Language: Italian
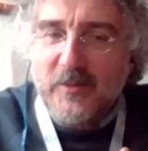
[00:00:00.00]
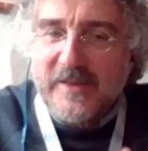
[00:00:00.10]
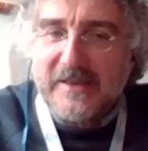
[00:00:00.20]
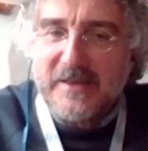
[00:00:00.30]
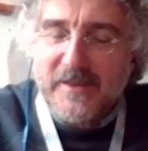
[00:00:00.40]
di
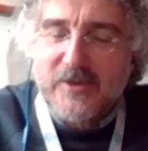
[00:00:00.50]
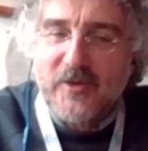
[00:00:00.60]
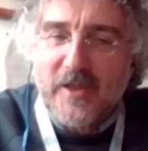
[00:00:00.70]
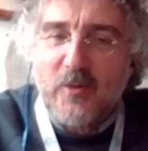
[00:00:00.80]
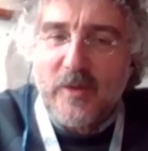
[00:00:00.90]
queste
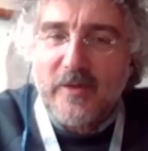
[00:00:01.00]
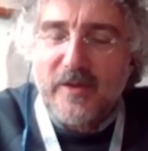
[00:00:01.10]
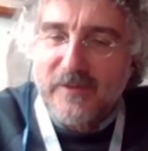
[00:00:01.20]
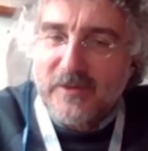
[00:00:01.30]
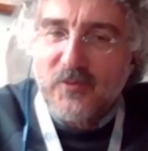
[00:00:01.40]
dimensioni è quello che
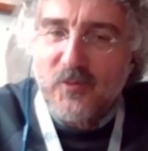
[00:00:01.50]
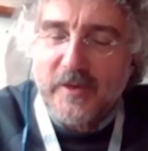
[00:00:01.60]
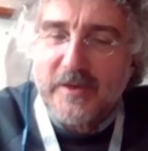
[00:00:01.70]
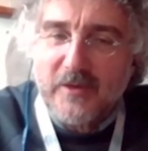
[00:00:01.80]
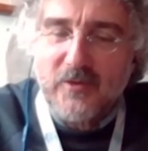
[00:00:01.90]
ha fatto
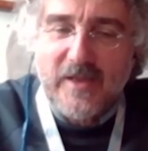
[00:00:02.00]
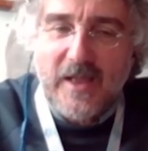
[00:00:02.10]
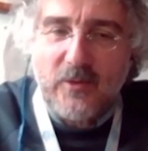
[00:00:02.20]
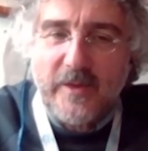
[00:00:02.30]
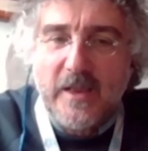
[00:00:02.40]
fuori i
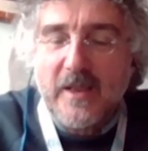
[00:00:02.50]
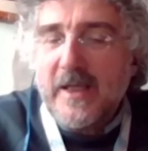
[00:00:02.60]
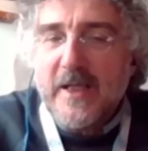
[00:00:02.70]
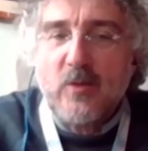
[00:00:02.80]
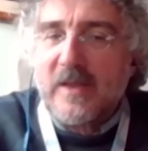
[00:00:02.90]
dinosauri,
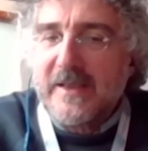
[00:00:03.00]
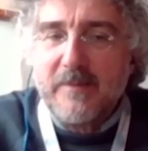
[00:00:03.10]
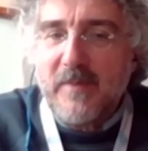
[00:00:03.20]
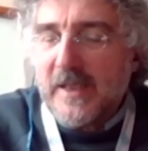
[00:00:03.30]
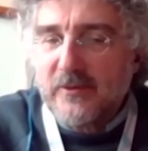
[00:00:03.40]
e qualche
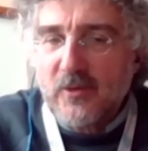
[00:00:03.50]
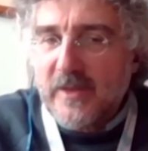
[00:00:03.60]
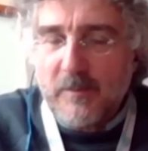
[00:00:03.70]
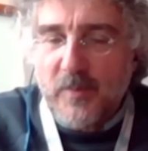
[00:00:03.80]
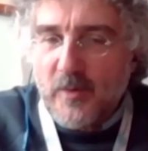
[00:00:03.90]
metro
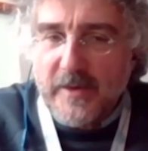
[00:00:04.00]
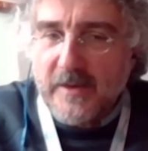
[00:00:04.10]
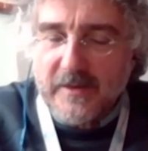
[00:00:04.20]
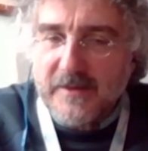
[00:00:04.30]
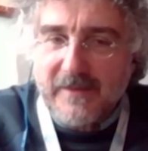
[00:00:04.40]
che
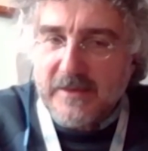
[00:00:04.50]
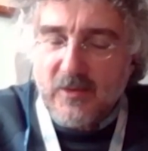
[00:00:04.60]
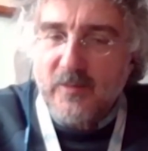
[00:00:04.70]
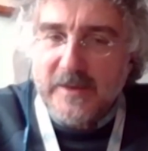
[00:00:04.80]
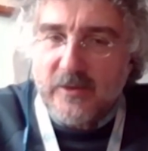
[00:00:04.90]
poi
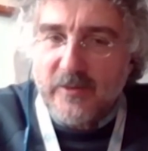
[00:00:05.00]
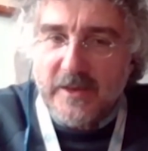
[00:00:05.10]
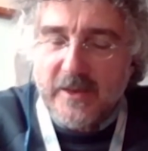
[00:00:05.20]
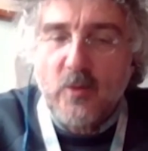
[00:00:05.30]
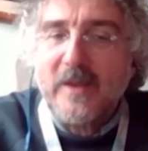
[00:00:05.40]
diventa un
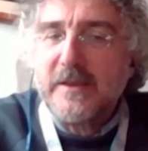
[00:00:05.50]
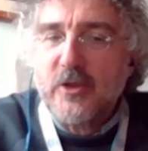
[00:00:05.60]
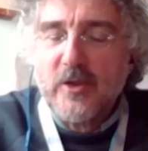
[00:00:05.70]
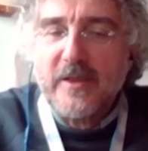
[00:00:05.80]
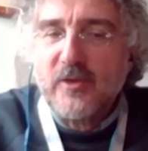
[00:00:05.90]
meteorite. Quanti
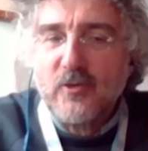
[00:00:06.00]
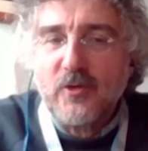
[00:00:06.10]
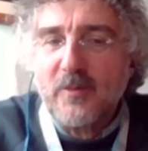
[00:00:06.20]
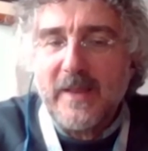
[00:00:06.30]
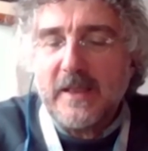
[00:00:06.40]
ce ne
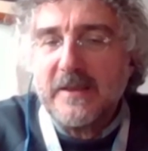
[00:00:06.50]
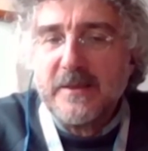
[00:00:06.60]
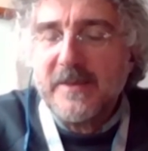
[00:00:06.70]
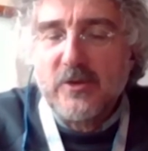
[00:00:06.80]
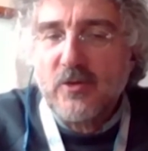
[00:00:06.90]
sono? Beh, le
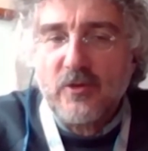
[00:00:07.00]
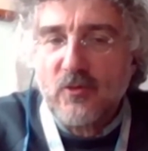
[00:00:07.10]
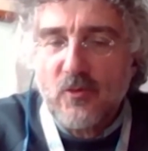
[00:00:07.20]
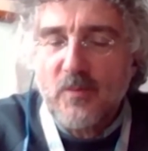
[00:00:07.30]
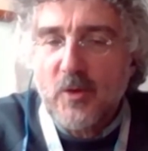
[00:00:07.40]
dimensioni
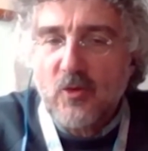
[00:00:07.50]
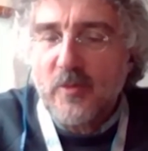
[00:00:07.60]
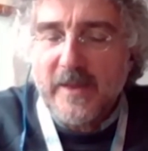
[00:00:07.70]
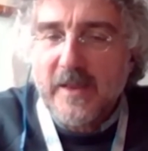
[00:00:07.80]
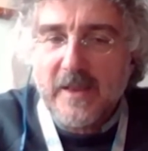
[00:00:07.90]
sono un po'
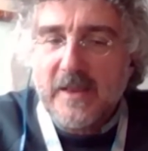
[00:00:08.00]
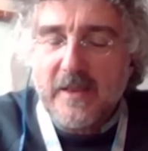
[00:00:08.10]
come